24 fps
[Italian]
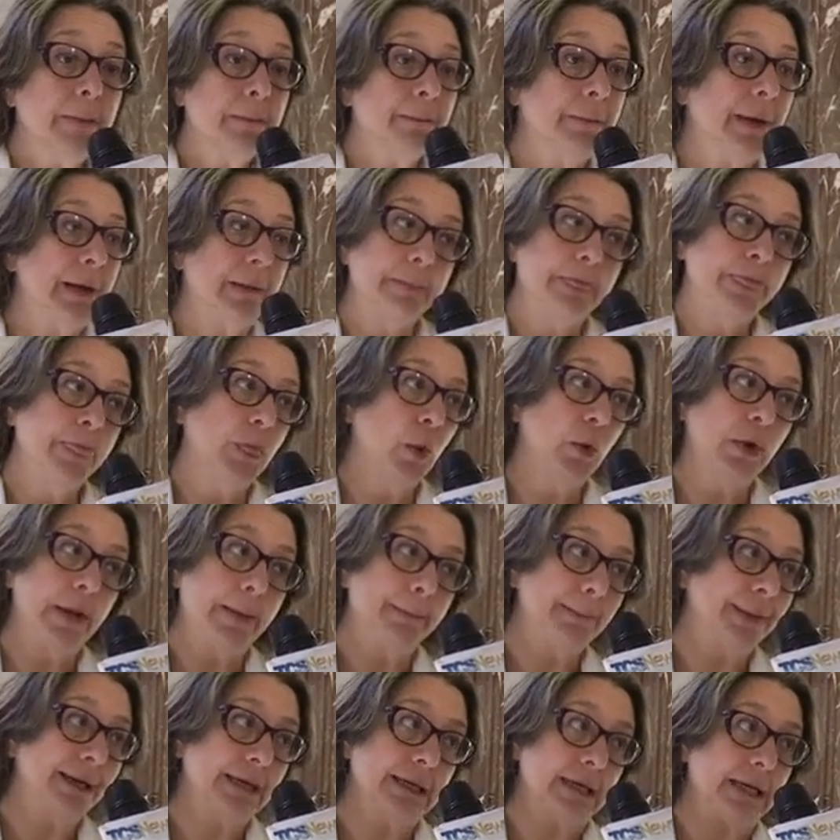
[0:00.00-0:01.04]
ma non
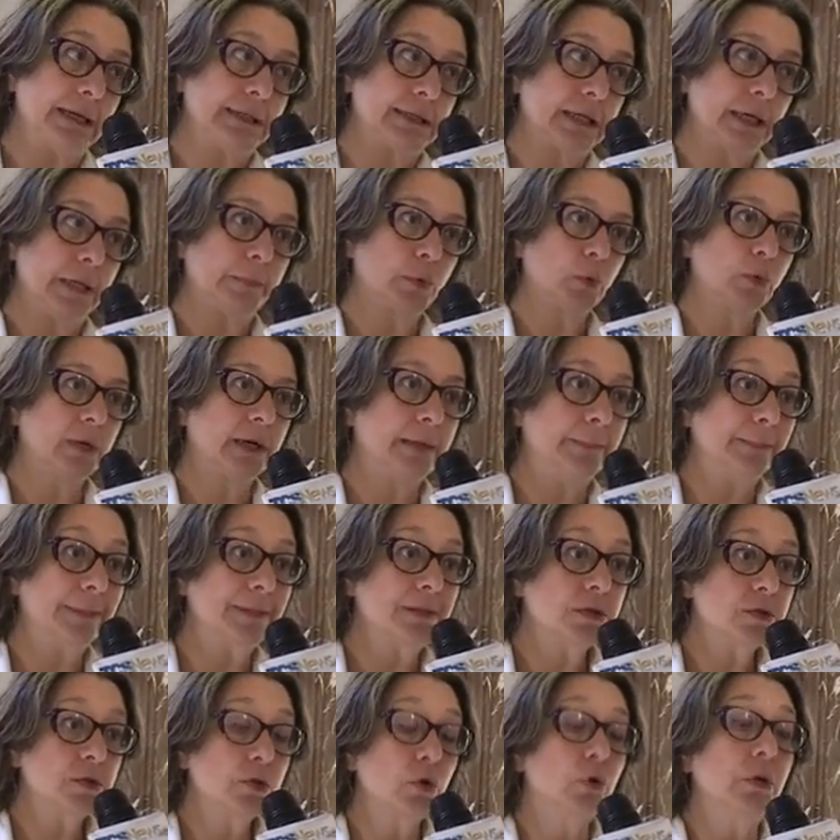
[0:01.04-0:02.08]
è mancata la
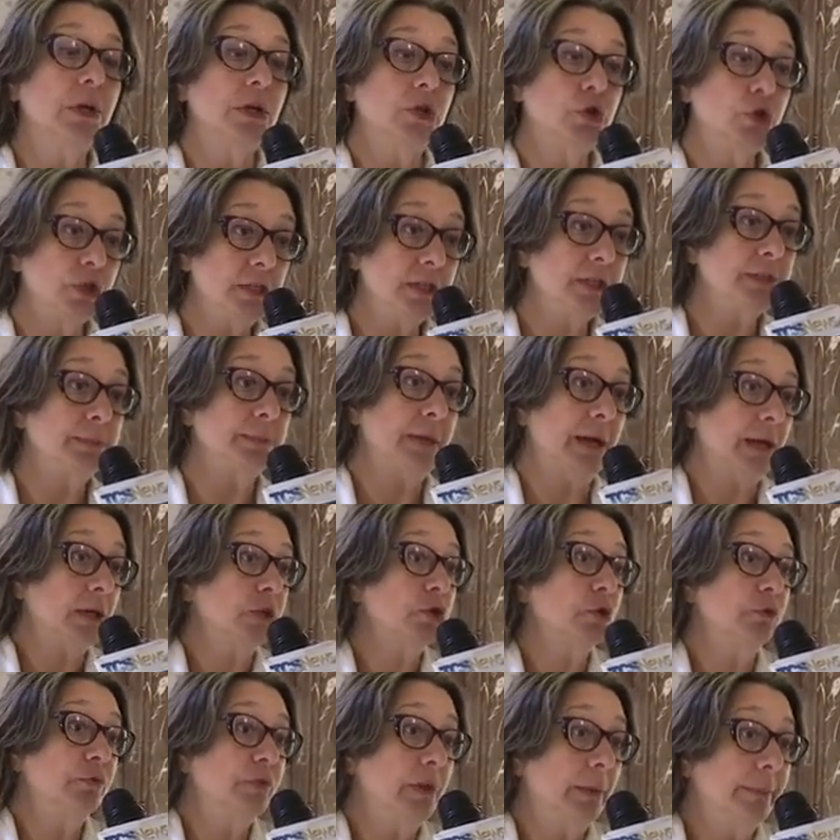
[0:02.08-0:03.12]
programmazione, ci
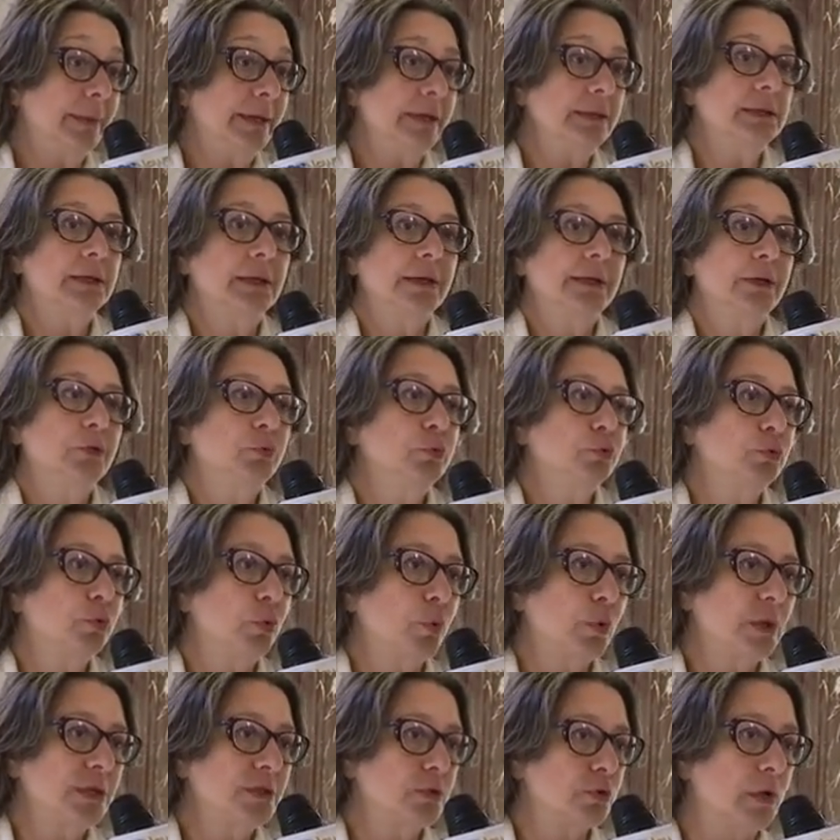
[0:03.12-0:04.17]
dispiace ovviamente che
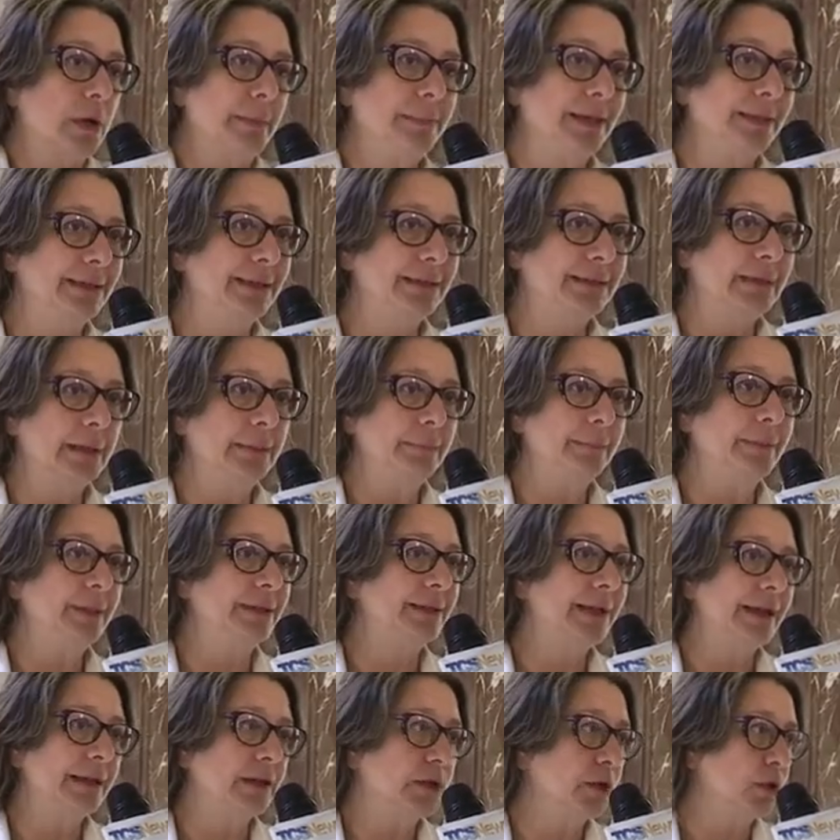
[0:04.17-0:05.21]
tutto questo abbia dei tempi
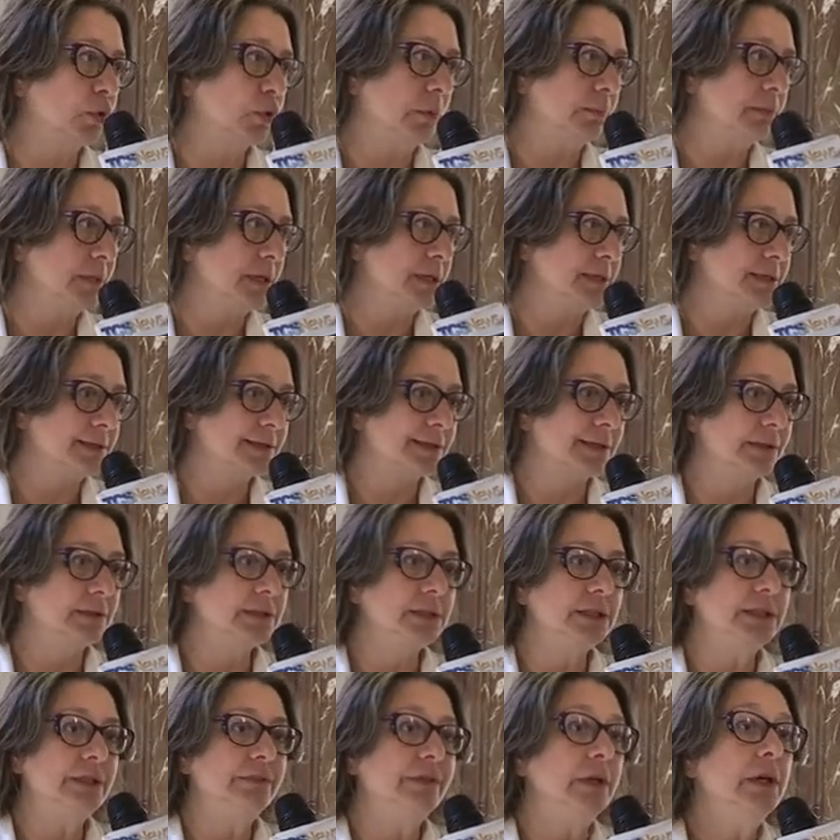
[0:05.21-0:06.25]

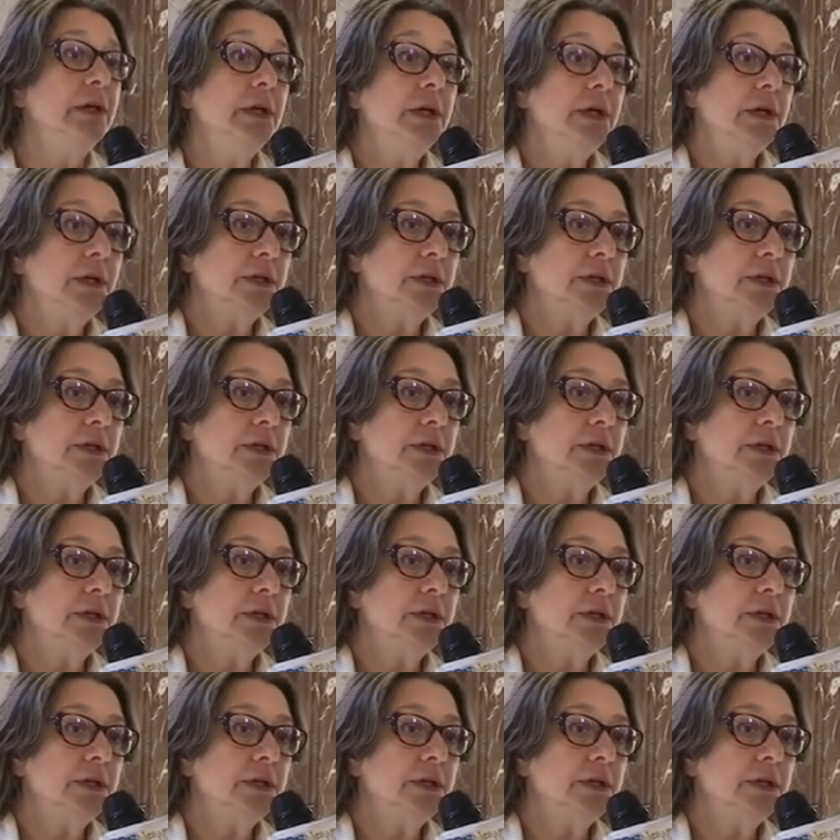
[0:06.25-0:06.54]
tecnico-amministrativi